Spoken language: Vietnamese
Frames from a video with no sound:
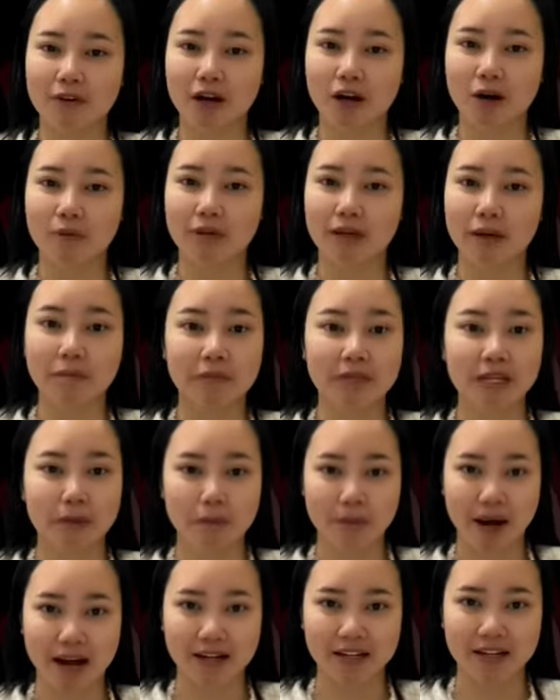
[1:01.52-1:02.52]
Công nghiệp Nhật
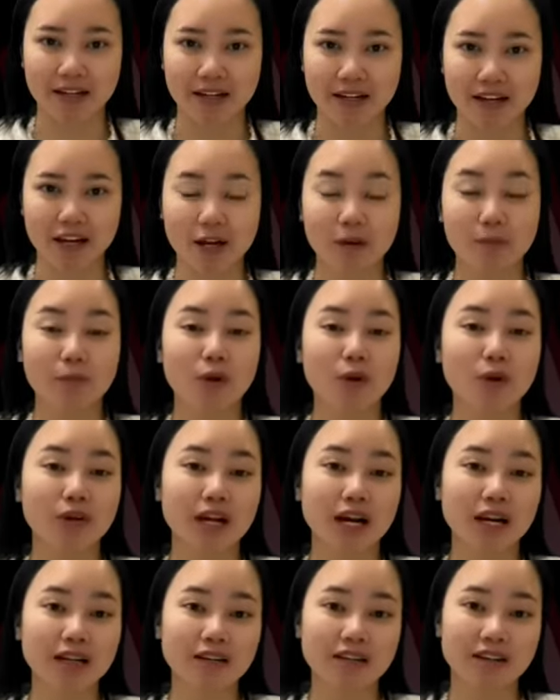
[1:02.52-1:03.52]
Bản, Bộ
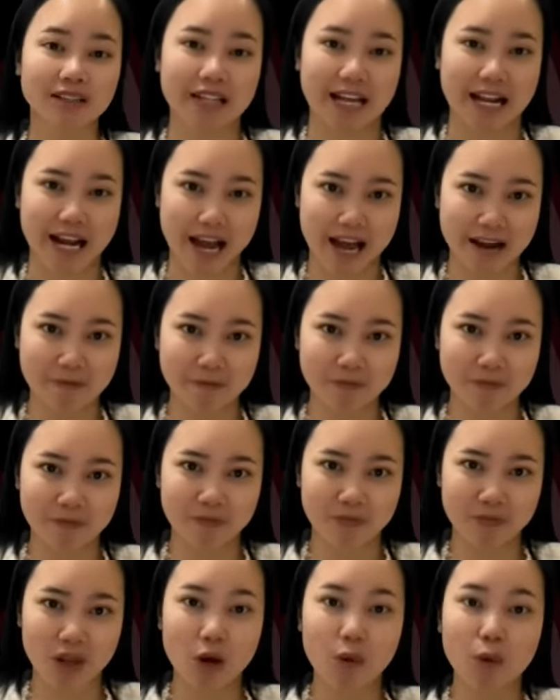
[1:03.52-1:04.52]
Năng lượng Thái Lan,
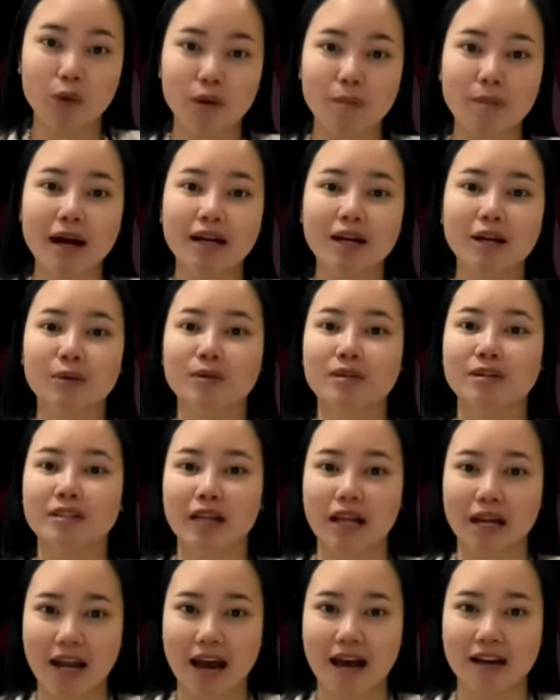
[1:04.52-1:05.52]
Ủy ban Đầu tư
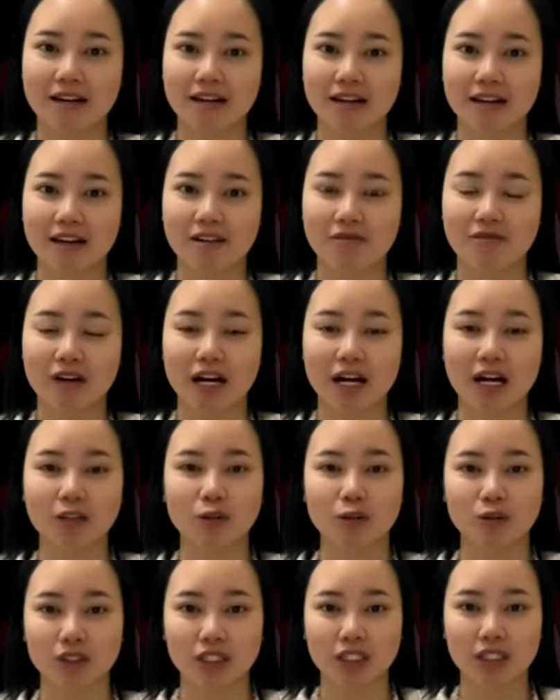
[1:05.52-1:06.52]
Thái Lan và các
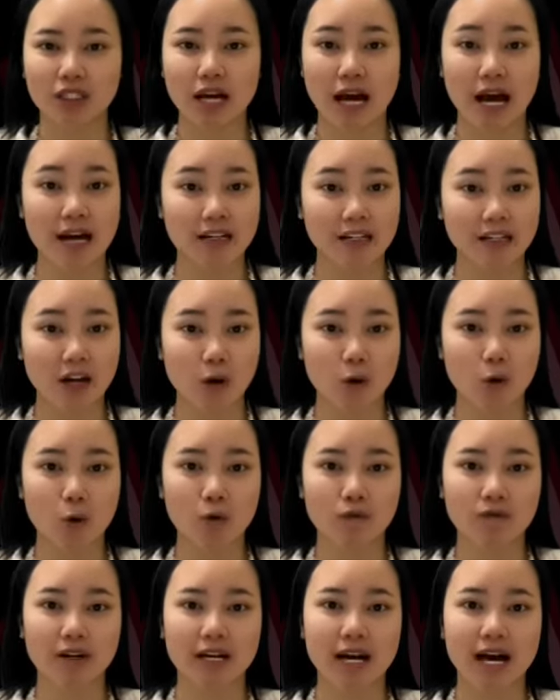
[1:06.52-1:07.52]
tổ chức hàng đầu
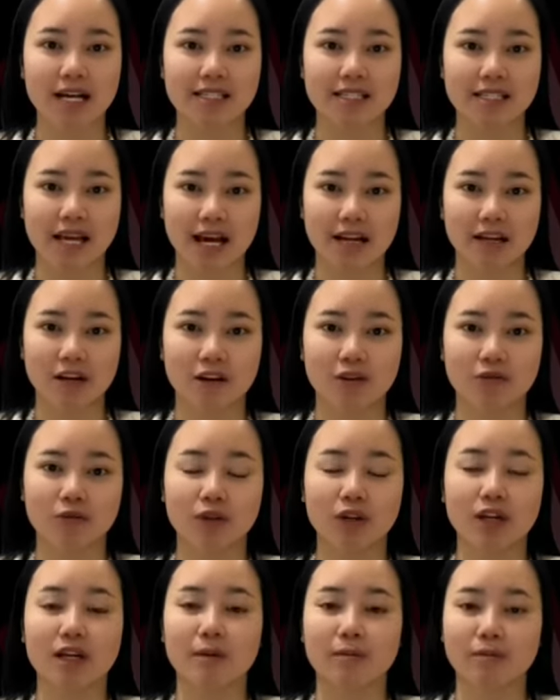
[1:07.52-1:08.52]
khu vực ASEAN
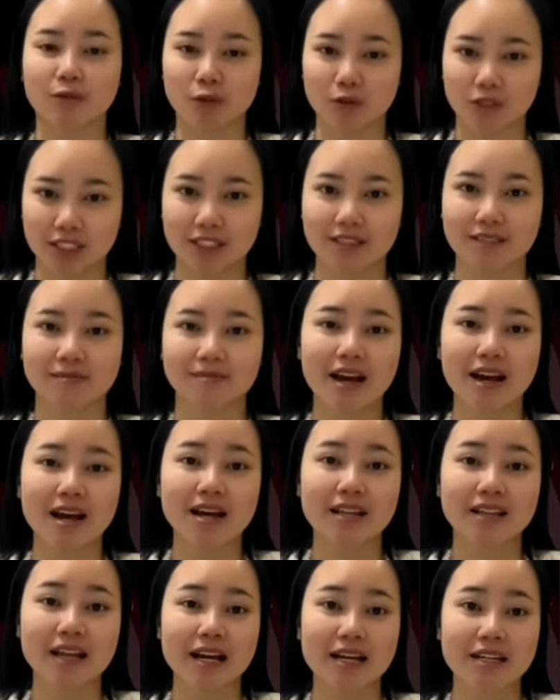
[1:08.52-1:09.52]
phối hợp tổ chức.
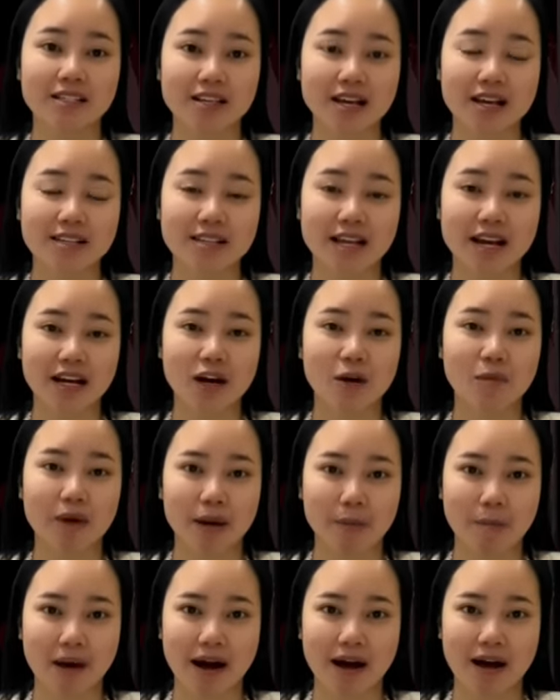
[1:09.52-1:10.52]
Tại CES
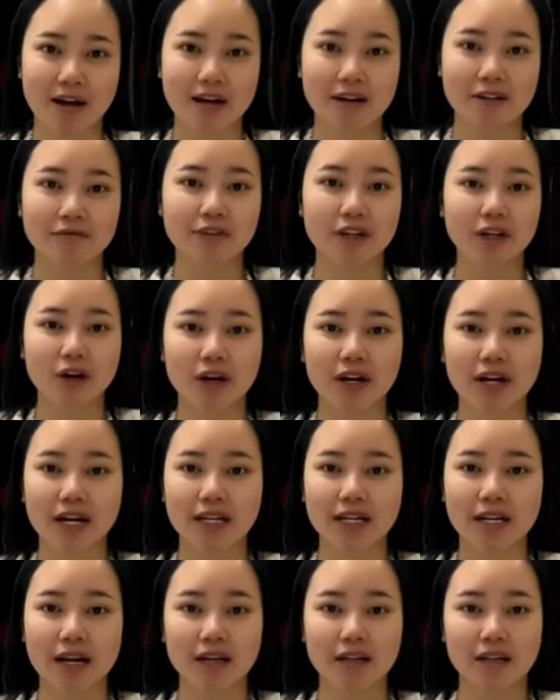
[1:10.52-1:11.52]
2023,
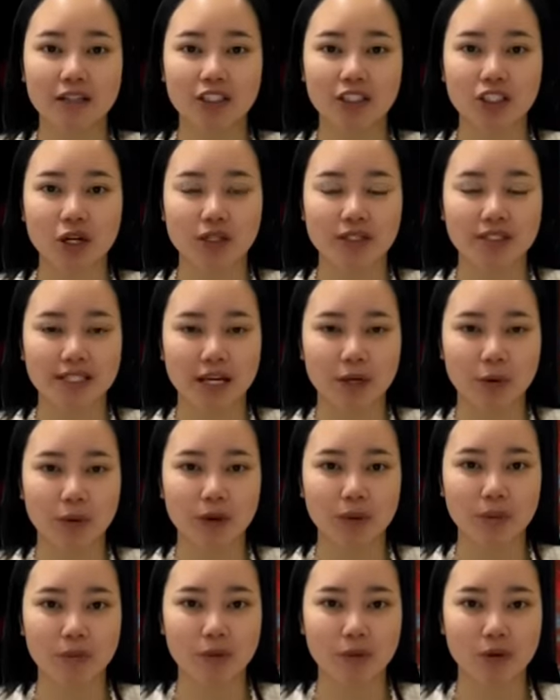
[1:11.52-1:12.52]
Vconnect đã lựa chọn giải
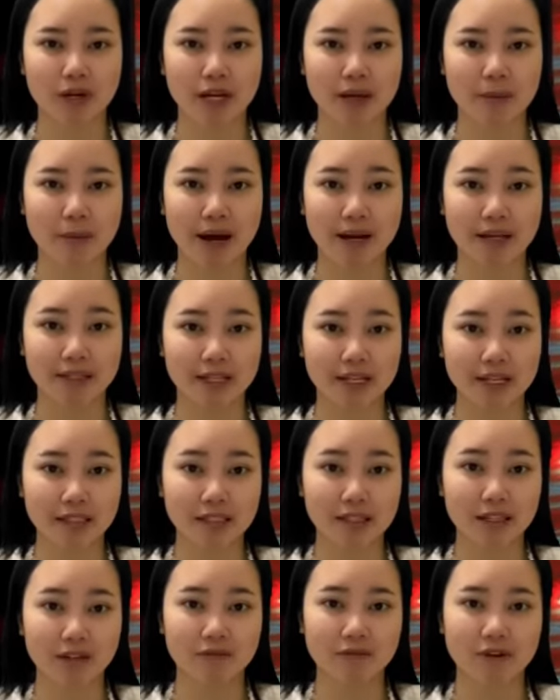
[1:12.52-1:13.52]
quyết một đề bài thách
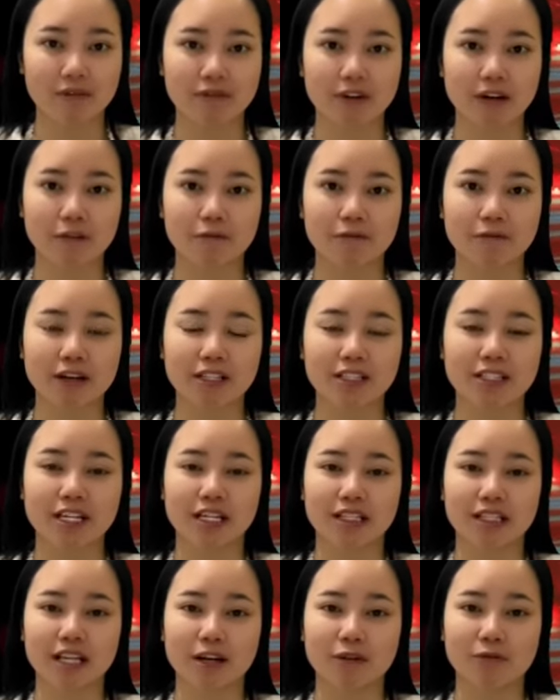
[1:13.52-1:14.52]
thức về việc phát
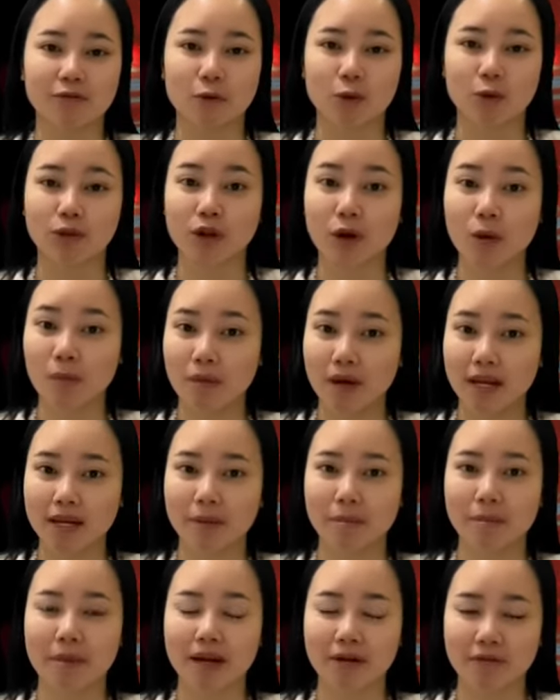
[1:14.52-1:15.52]
triển thành phố thông
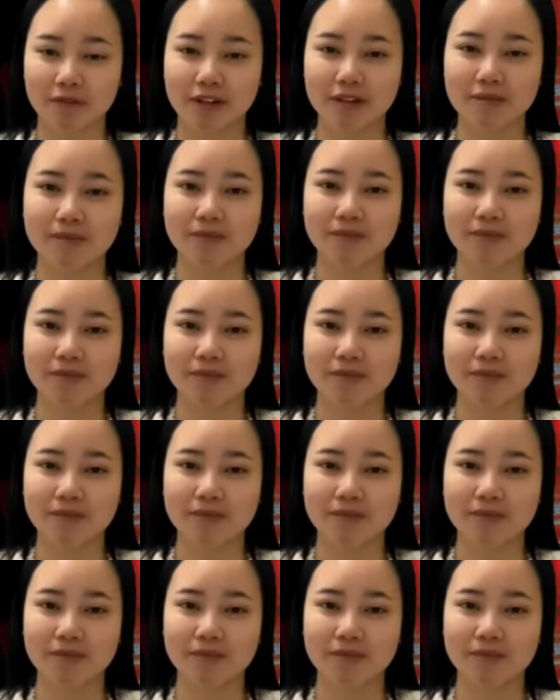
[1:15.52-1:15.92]
minh bền vững